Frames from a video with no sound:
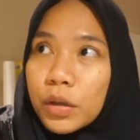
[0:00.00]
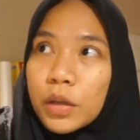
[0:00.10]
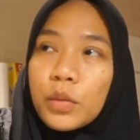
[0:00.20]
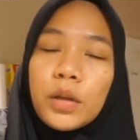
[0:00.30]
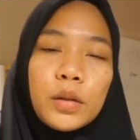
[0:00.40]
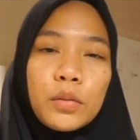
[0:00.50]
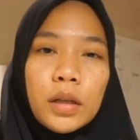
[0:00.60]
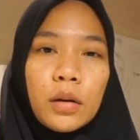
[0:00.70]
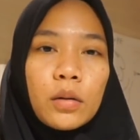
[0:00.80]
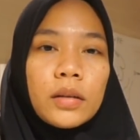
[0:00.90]
gedung itu
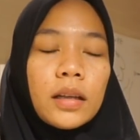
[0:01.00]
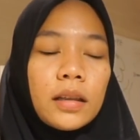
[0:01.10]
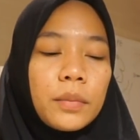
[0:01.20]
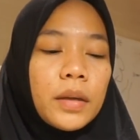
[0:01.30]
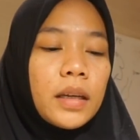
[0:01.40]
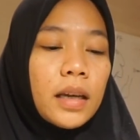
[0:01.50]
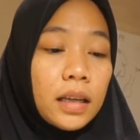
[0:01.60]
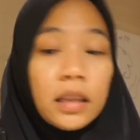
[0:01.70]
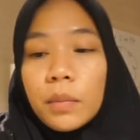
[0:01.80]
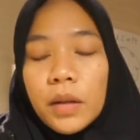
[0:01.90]
di lockdown tapi ya
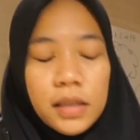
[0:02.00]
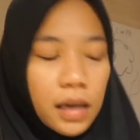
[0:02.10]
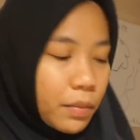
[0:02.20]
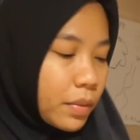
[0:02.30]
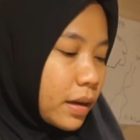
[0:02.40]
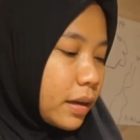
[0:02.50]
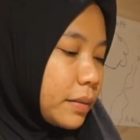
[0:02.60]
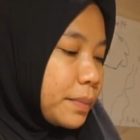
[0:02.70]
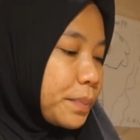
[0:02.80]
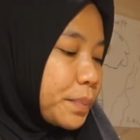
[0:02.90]
kita persiapan